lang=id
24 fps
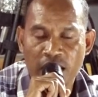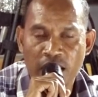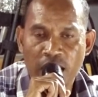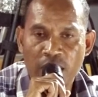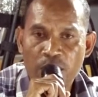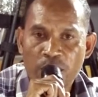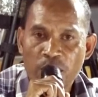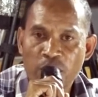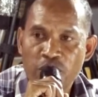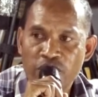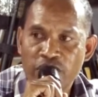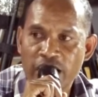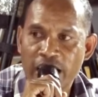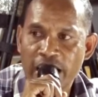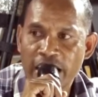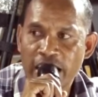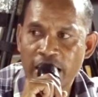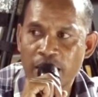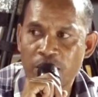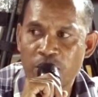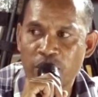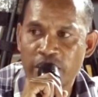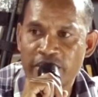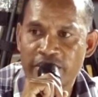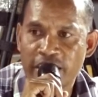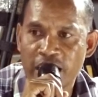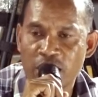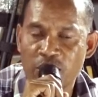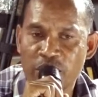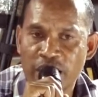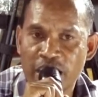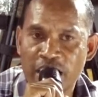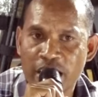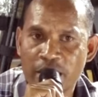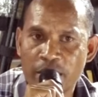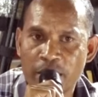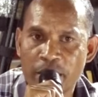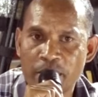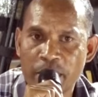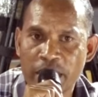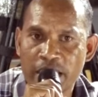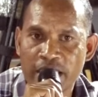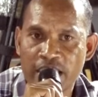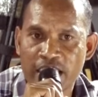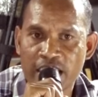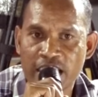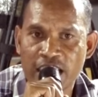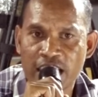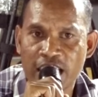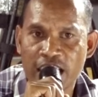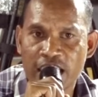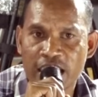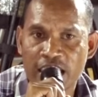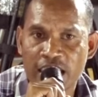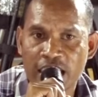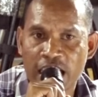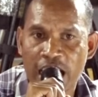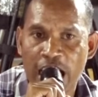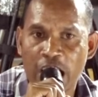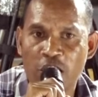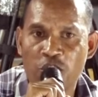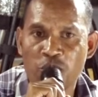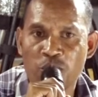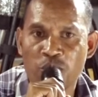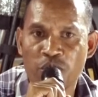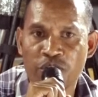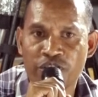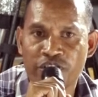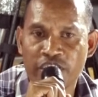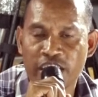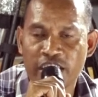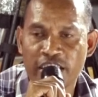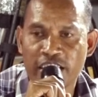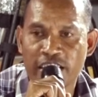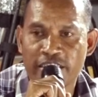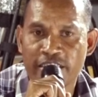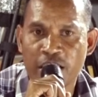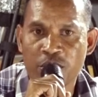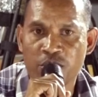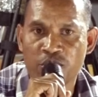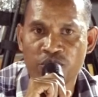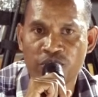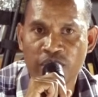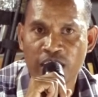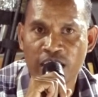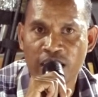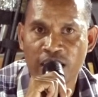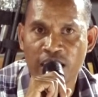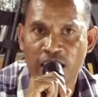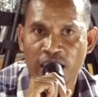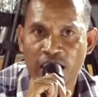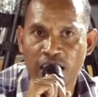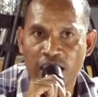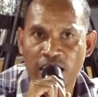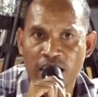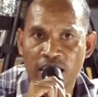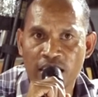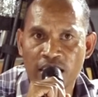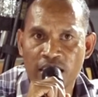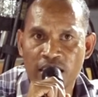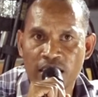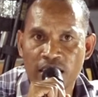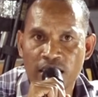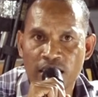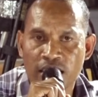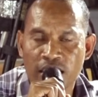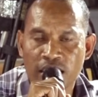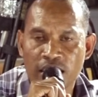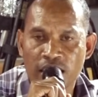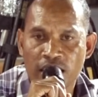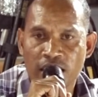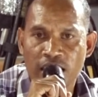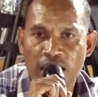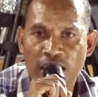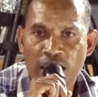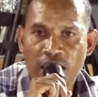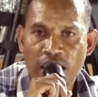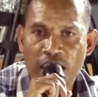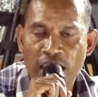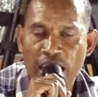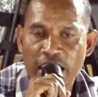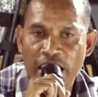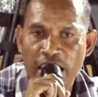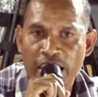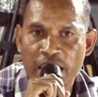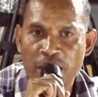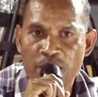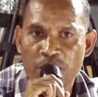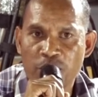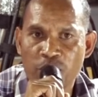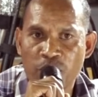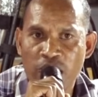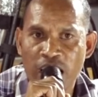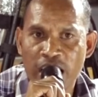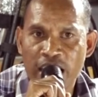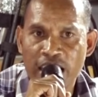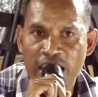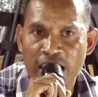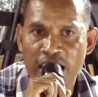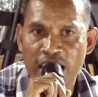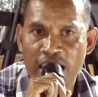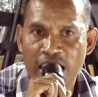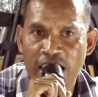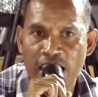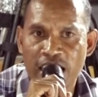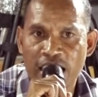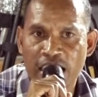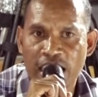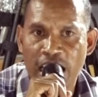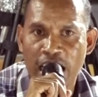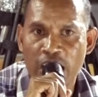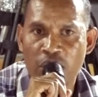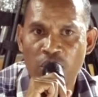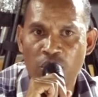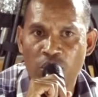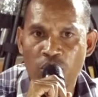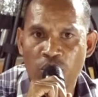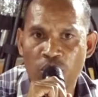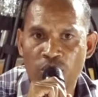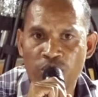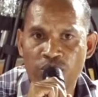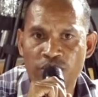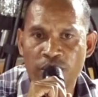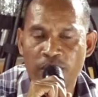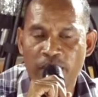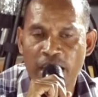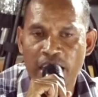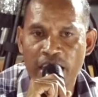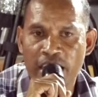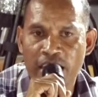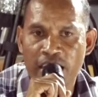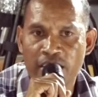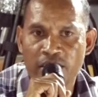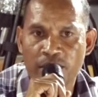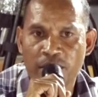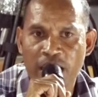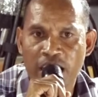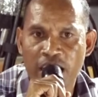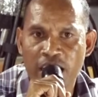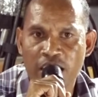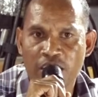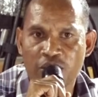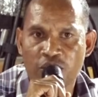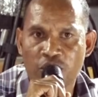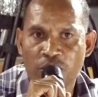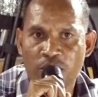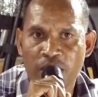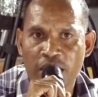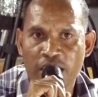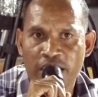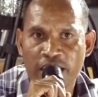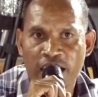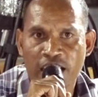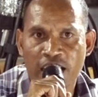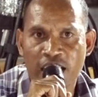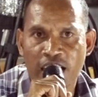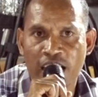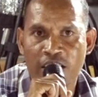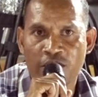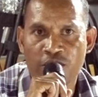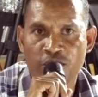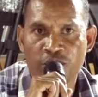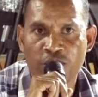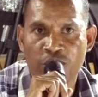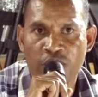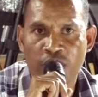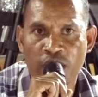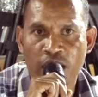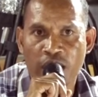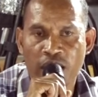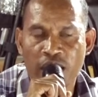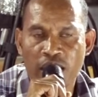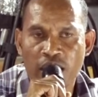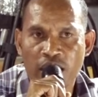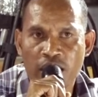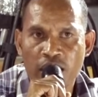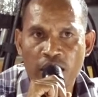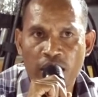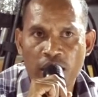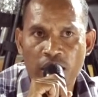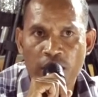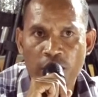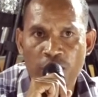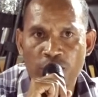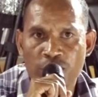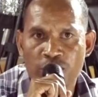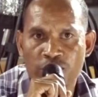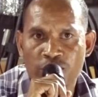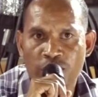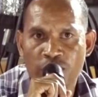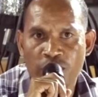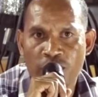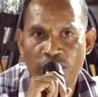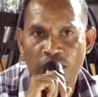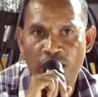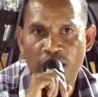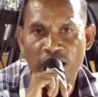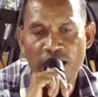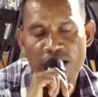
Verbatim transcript: Mos laia buat selu ne nema kita tinggi tete halo morzenti sayur zenti. Laia temporari ida den kata halo loron semana ida semana ne tomak tengki langsung nona uh, eh, gusurona.